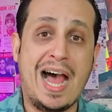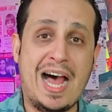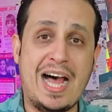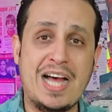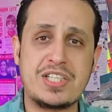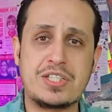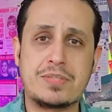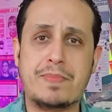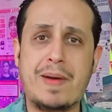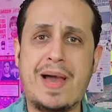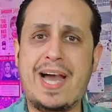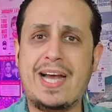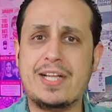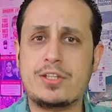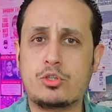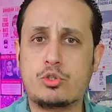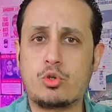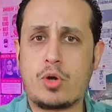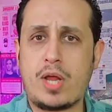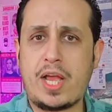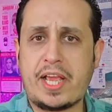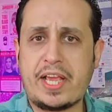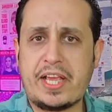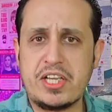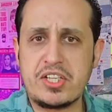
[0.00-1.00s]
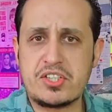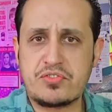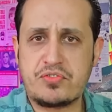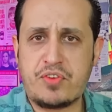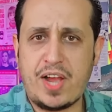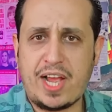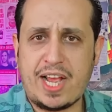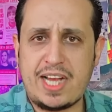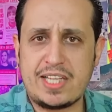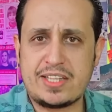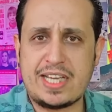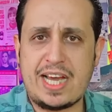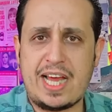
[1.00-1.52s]
أصبحت تركز
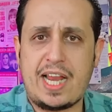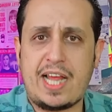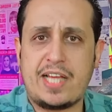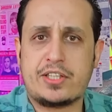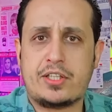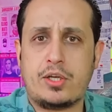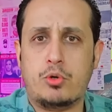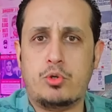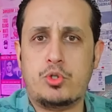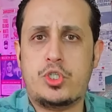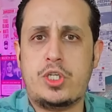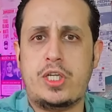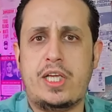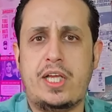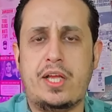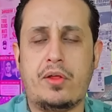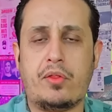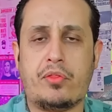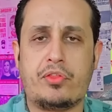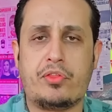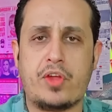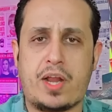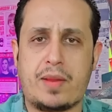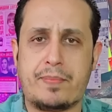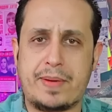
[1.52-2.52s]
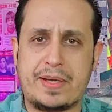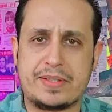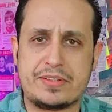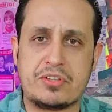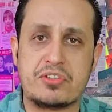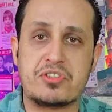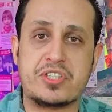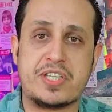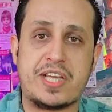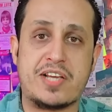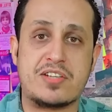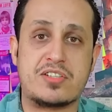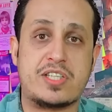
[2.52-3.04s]
فقط على توجيه الضربات
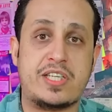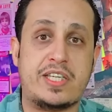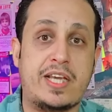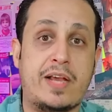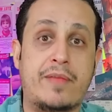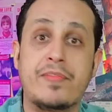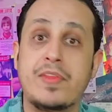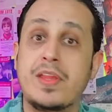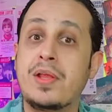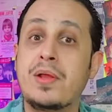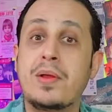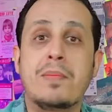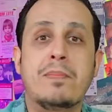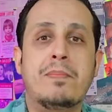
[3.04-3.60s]
السياسية